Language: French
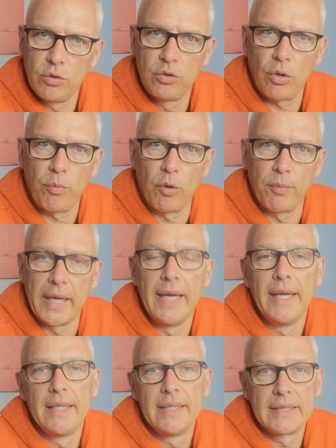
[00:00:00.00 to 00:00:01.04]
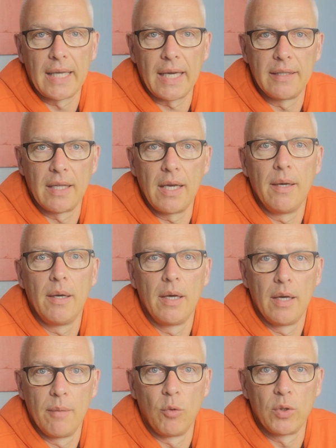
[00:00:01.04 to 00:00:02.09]
surplomber, ce qui a été
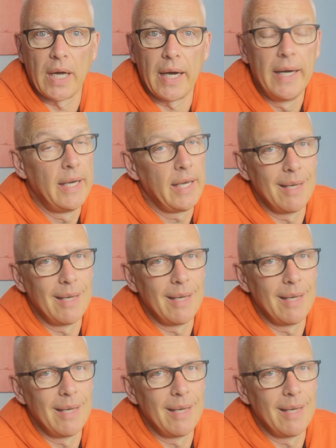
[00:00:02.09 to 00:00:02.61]
mon cas.